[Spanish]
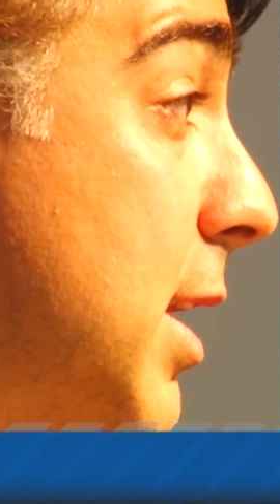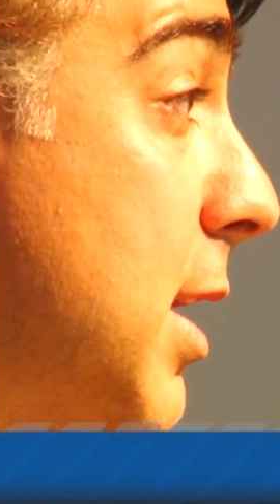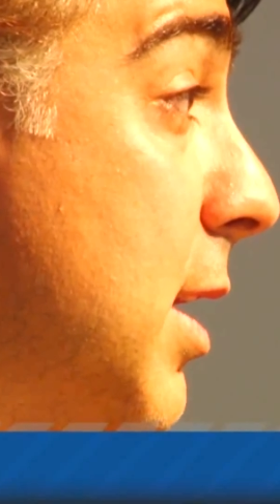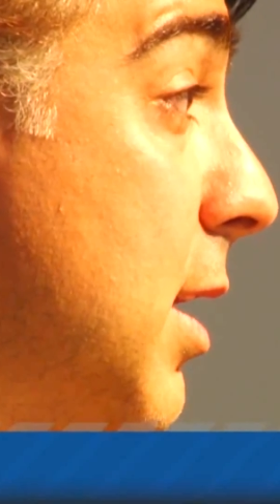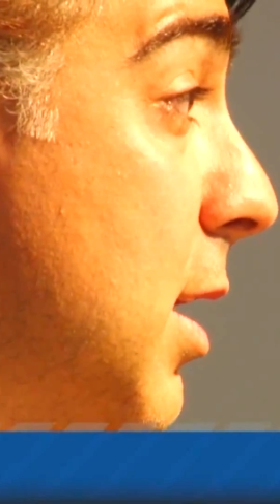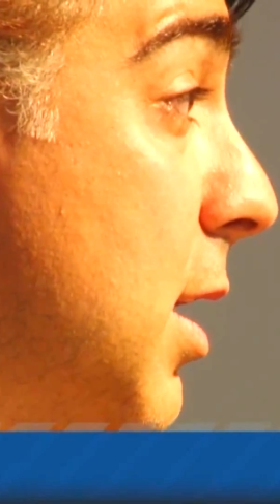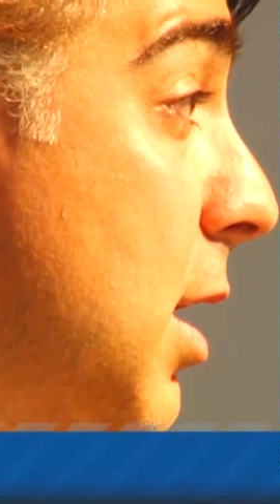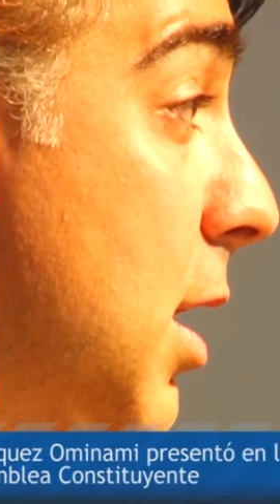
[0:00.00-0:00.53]
y
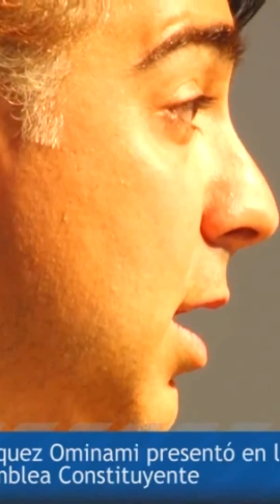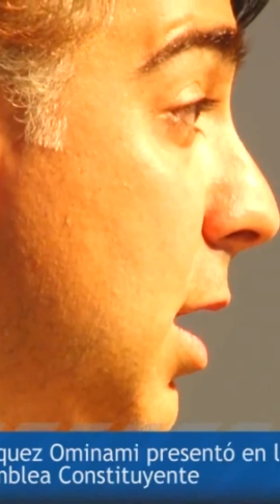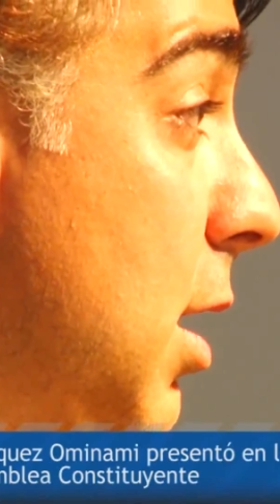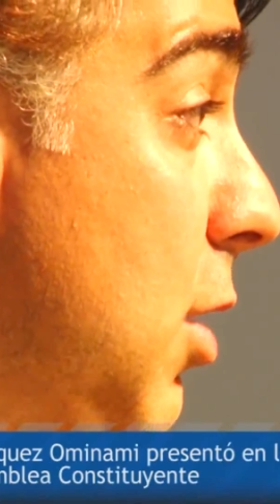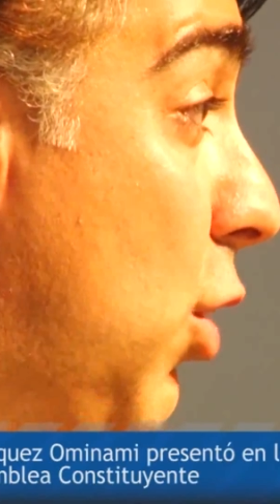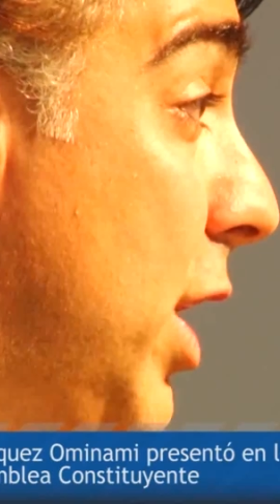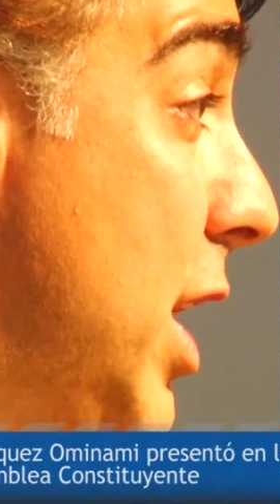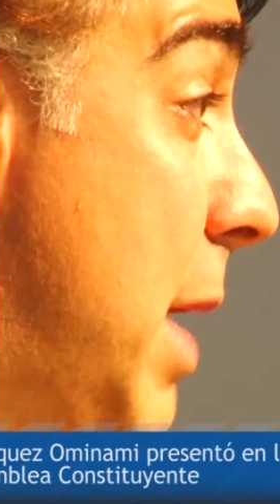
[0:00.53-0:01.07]
voy a pelear
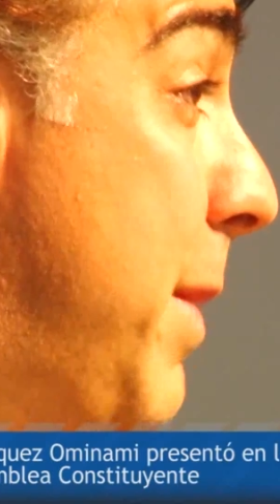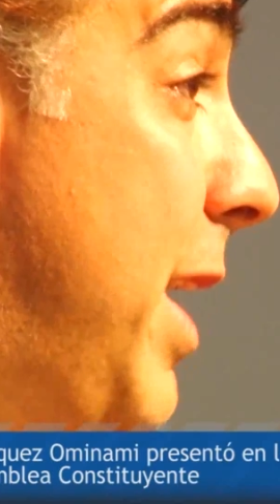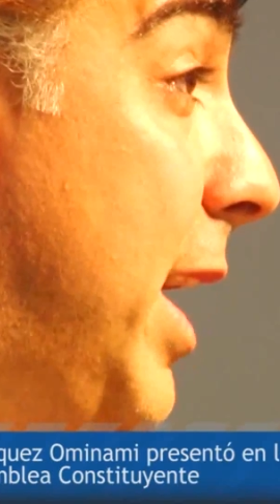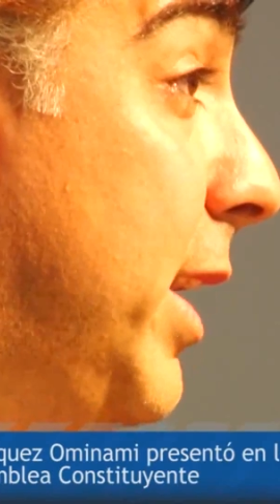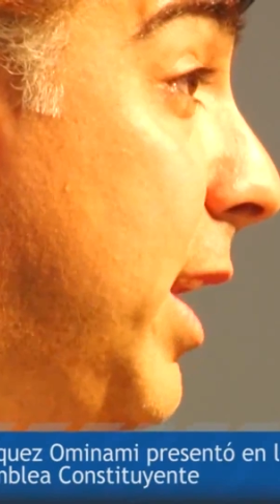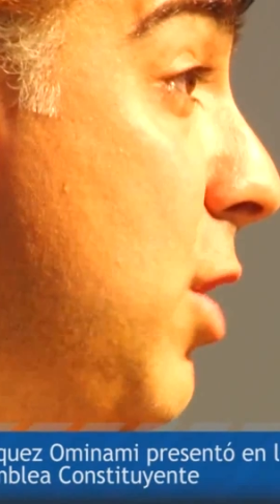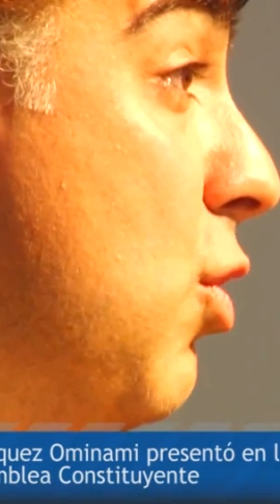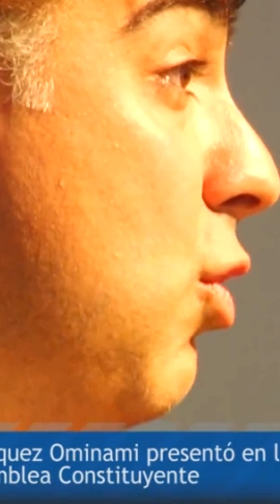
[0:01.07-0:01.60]
para que en Chile haya
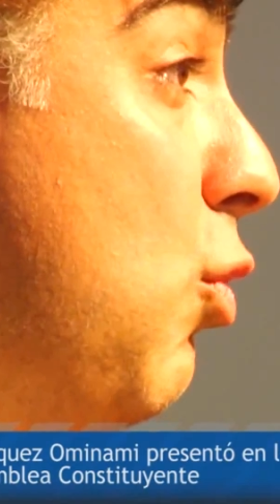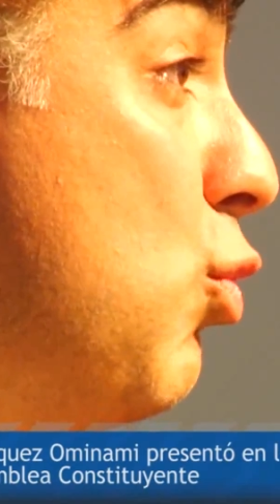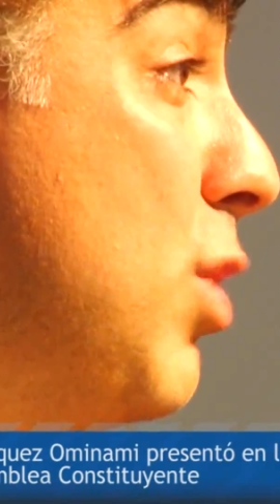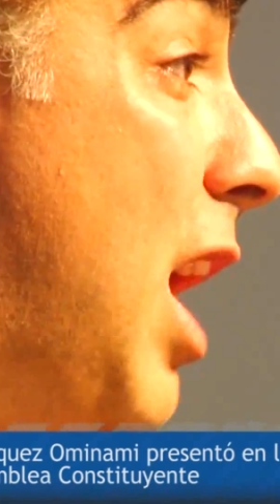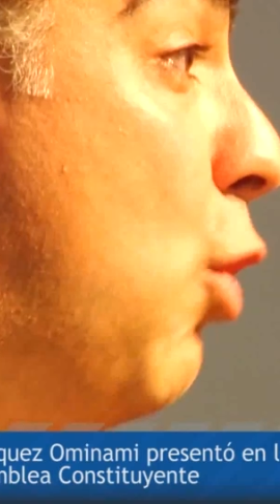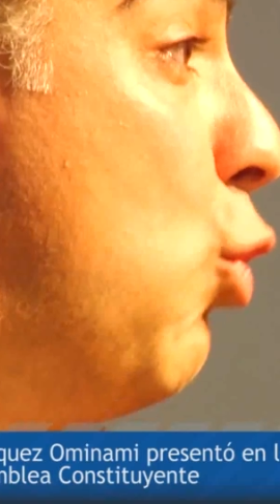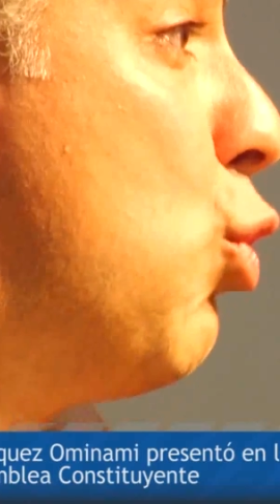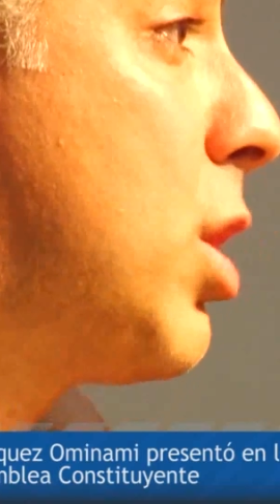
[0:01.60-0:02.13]
un
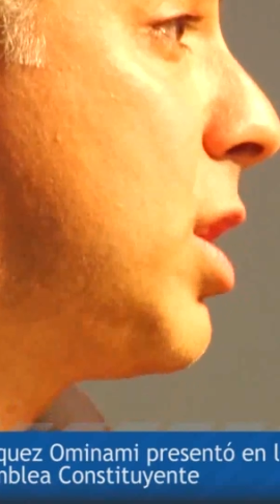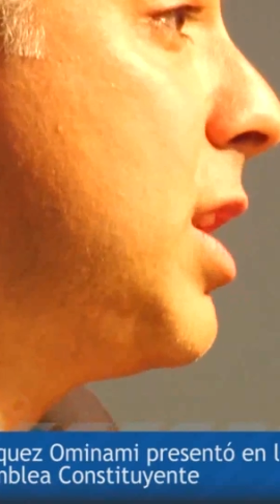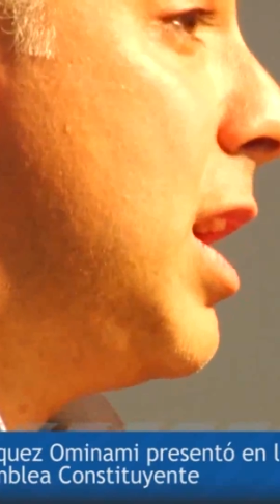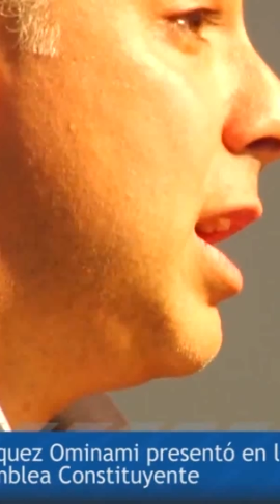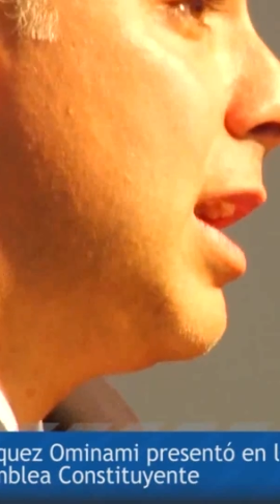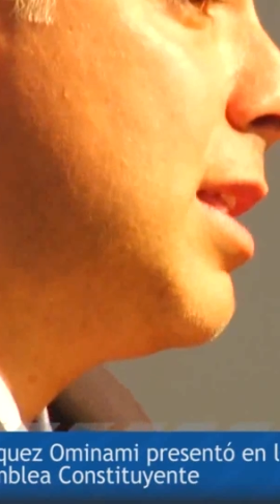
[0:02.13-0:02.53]
proceso constituyente.